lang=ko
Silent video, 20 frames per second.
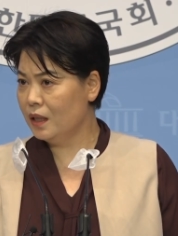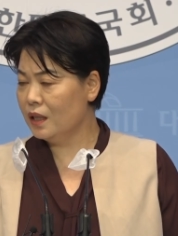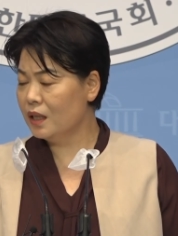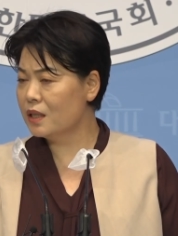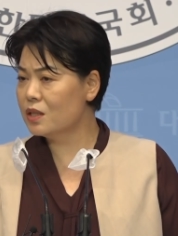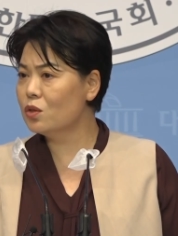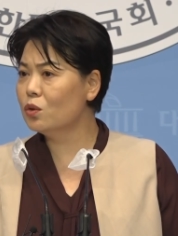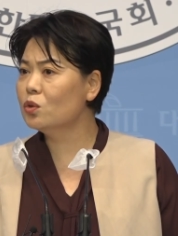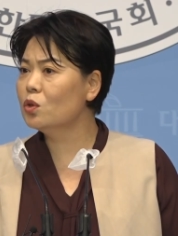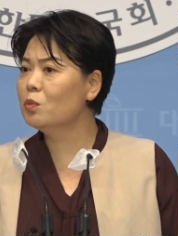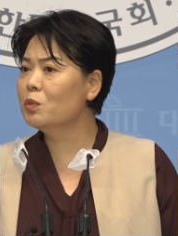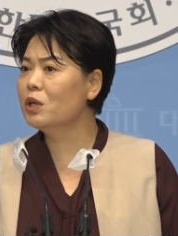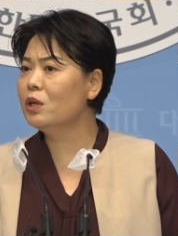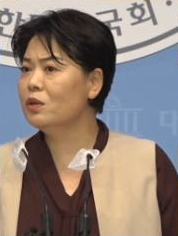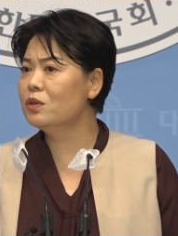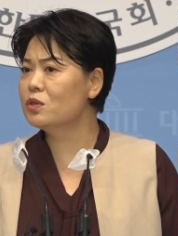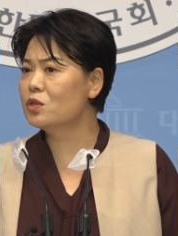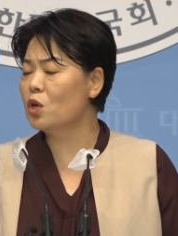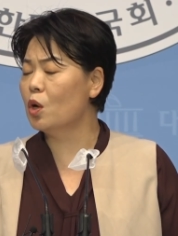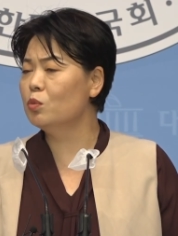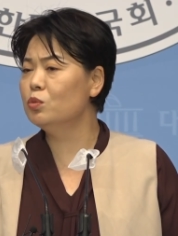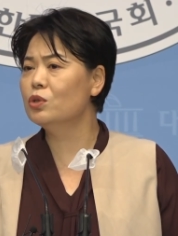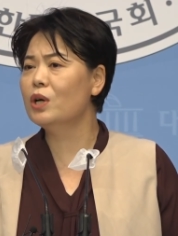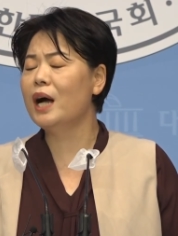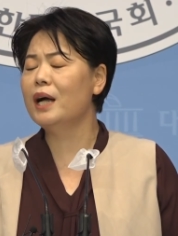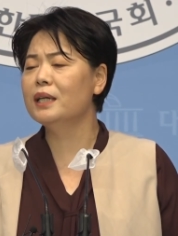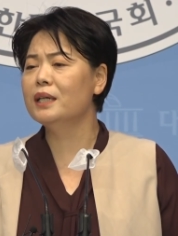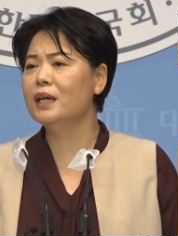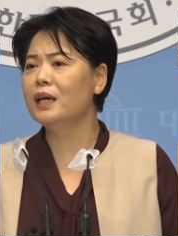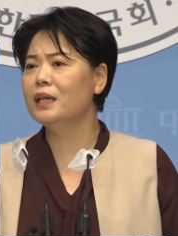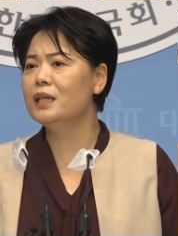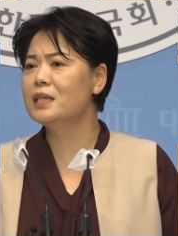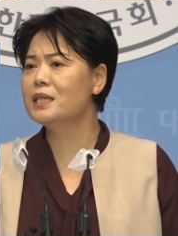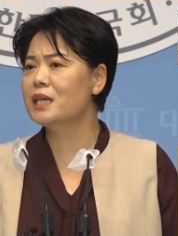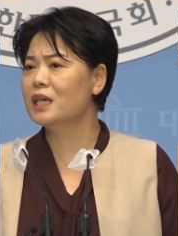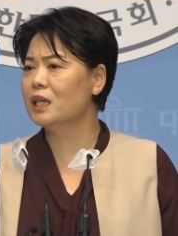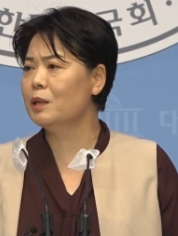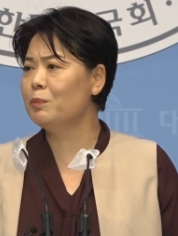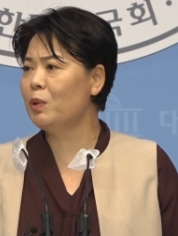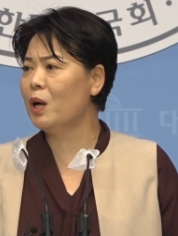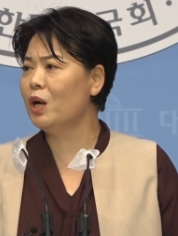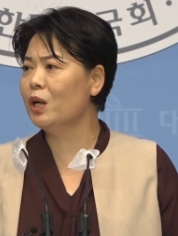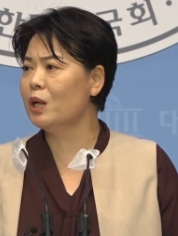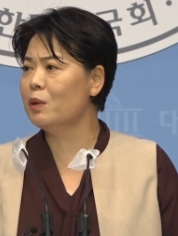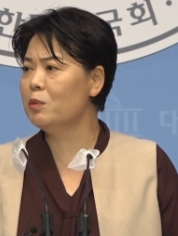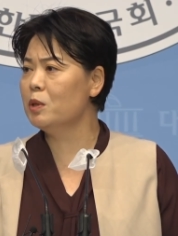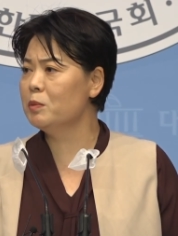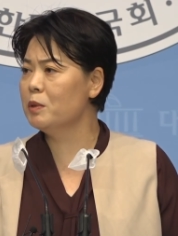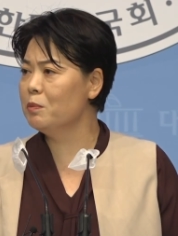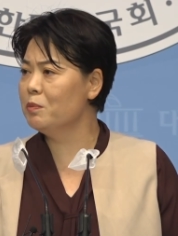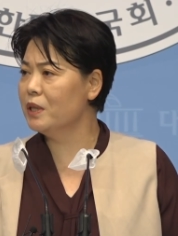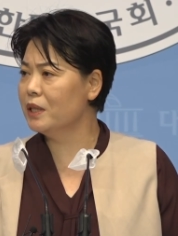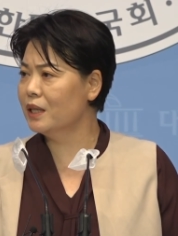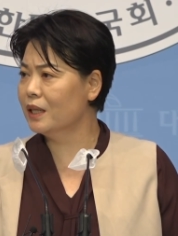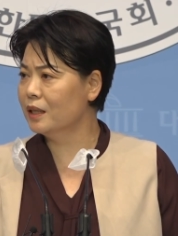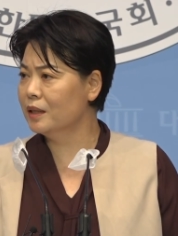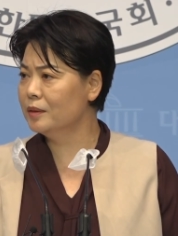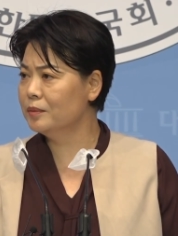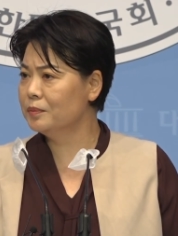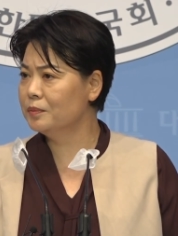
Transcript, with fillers: 이 정도면 정부가 아니라 일자리 파괴범입니다.